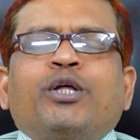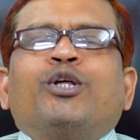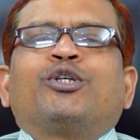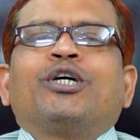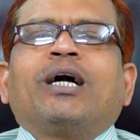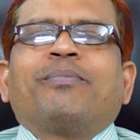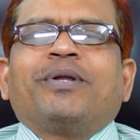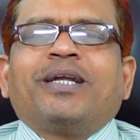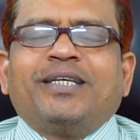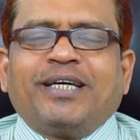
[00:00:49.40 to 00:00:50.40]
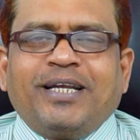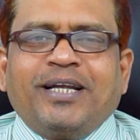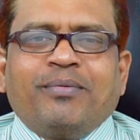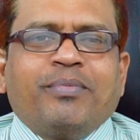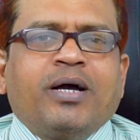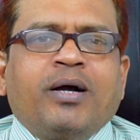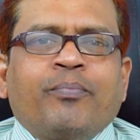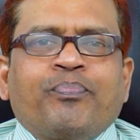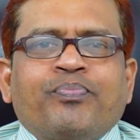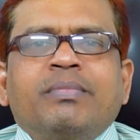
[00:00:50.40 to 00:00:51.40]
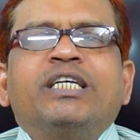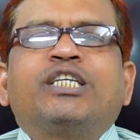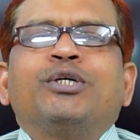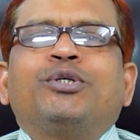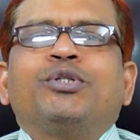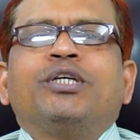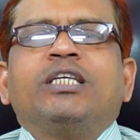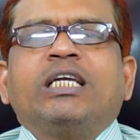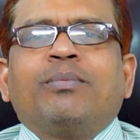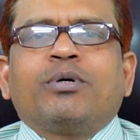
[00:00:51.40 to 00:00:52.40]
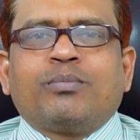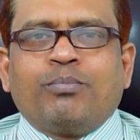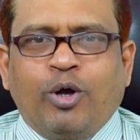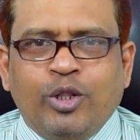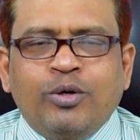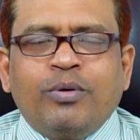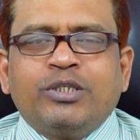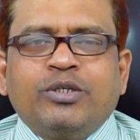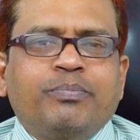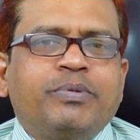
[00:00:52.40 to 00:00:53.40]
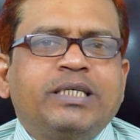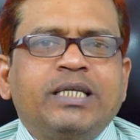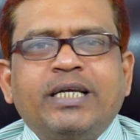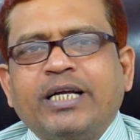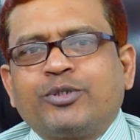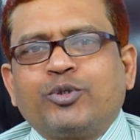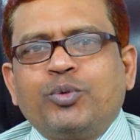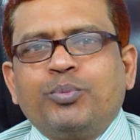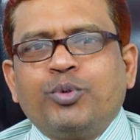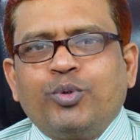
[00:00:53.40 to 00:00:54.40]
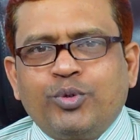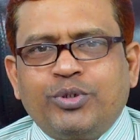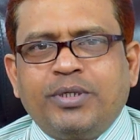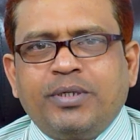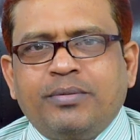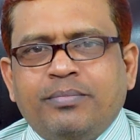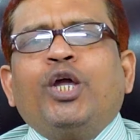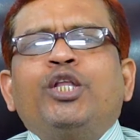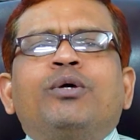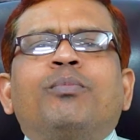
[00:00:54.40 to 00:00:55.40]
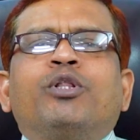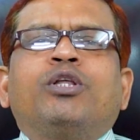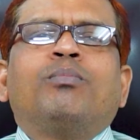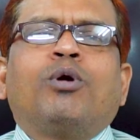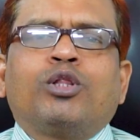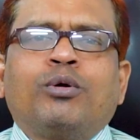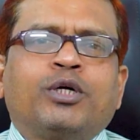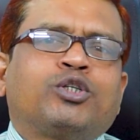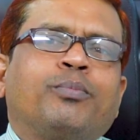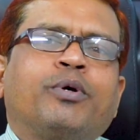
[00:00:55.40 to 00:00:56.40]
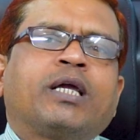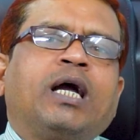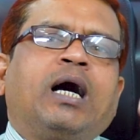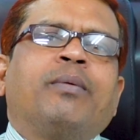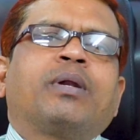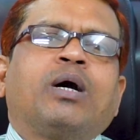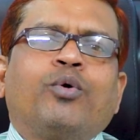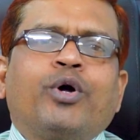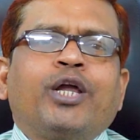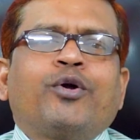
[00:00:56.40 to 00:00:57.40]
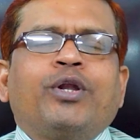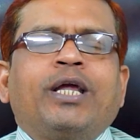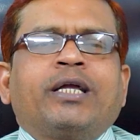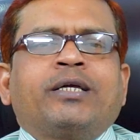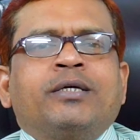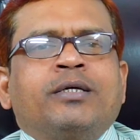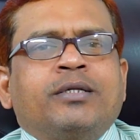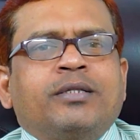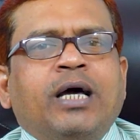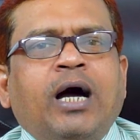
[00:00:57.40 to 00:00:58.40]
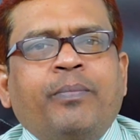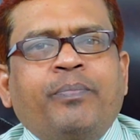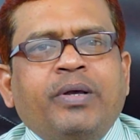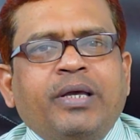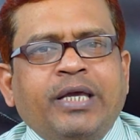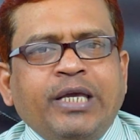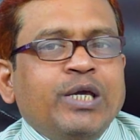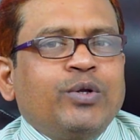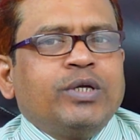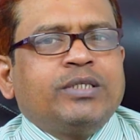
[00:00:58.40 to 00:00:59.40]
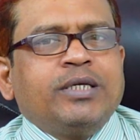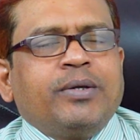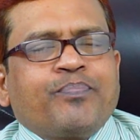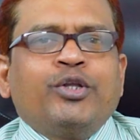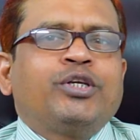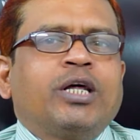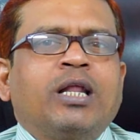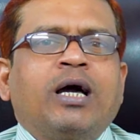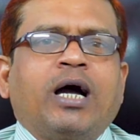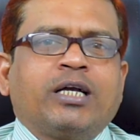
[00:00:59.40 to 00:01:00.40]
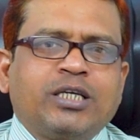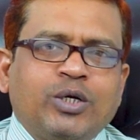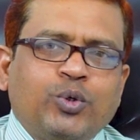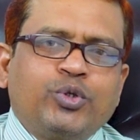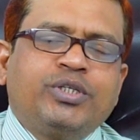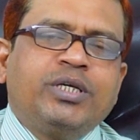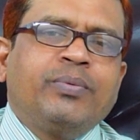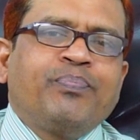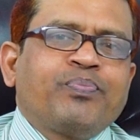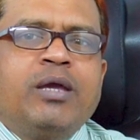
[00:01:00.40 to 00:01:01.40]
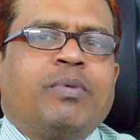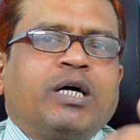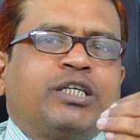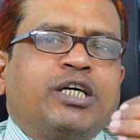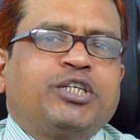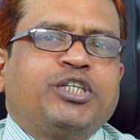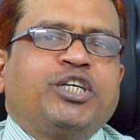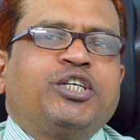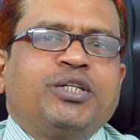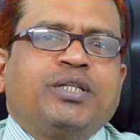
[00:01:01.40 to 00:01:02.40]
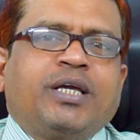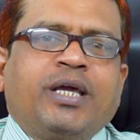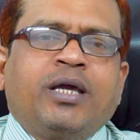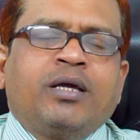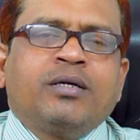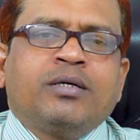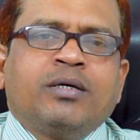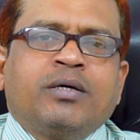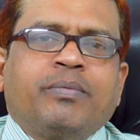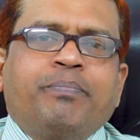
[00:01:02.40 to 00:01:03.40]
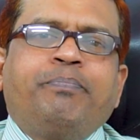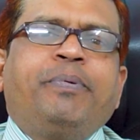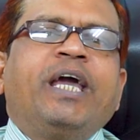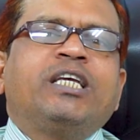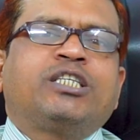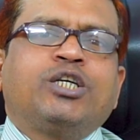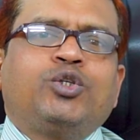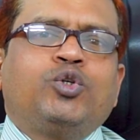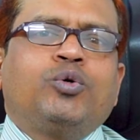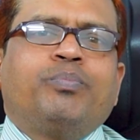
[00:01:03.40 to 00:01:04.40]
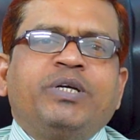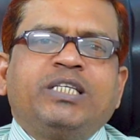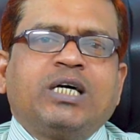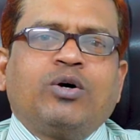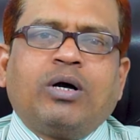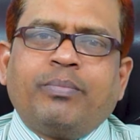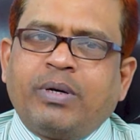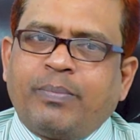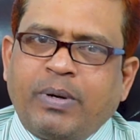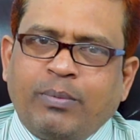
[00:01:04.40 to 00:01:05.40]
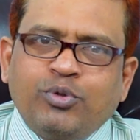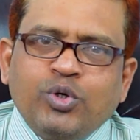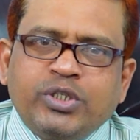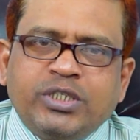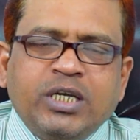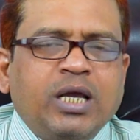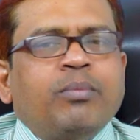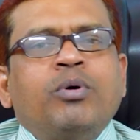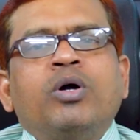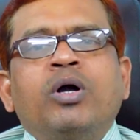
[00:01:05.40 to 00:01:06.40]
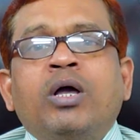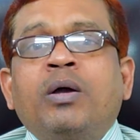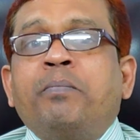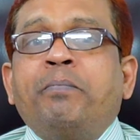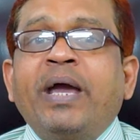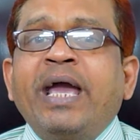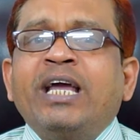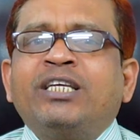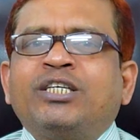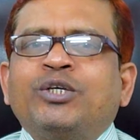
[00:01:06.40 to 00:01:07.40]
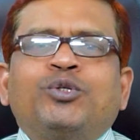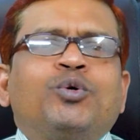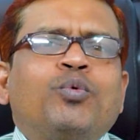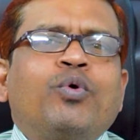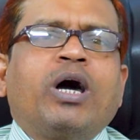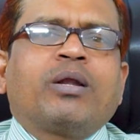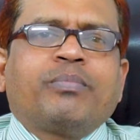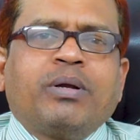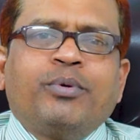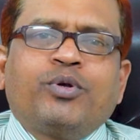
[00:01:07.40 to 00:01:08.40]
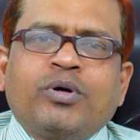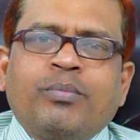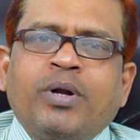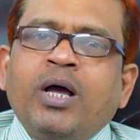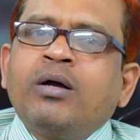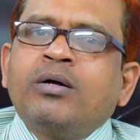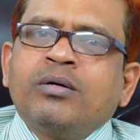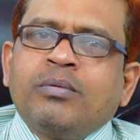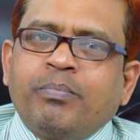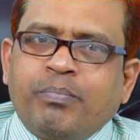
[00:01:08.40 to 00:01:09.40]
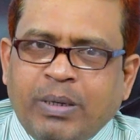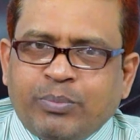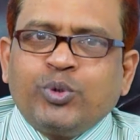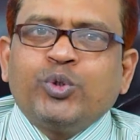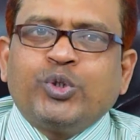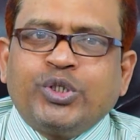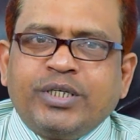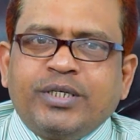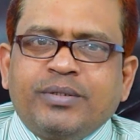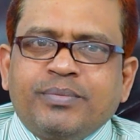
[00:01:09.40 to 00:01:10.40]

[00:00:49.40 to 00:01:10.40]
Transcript: প্রিয় দর্শক আপনারা জানেন আমরা বেশ কিছুদিন যাবৎ মলদোভার জব নিয়ে কাজকর্ম করছি ইতিমধ্যে মলদোভা সম্পর্কে আমরা অনেক অনেক ধাপ এগিয়ে রয়েছি ইনশাল্লাহ আশা করছি এই মাসের শেষের দিকে বেশ কিছু ভিসাও আমরা প্রাপ্ত হচ্ছি এবং বেশ কিছু ওয়ার্ক পারমিটও আমরা প্রাপ্ত হচ্ছি